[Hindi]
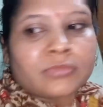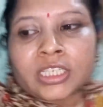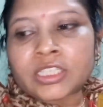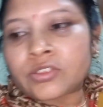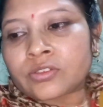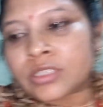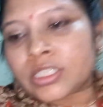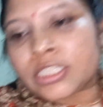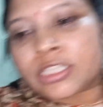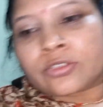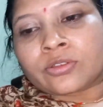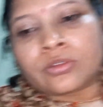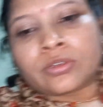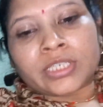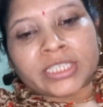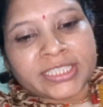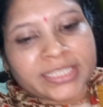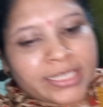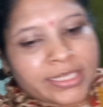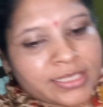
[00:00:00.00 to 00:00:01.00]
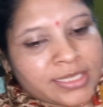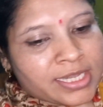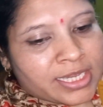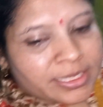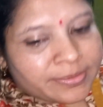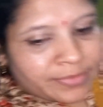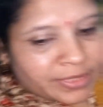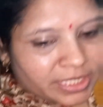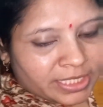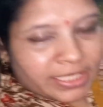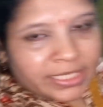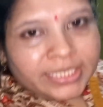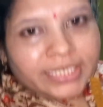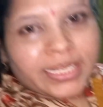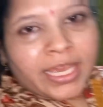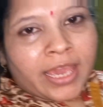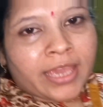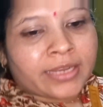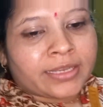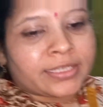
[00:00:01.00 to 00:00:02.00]
मैं सोच रही थी गोल्डी सर यहीं पर है
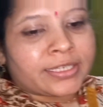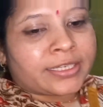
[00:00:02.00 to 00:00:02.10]
लेकिन है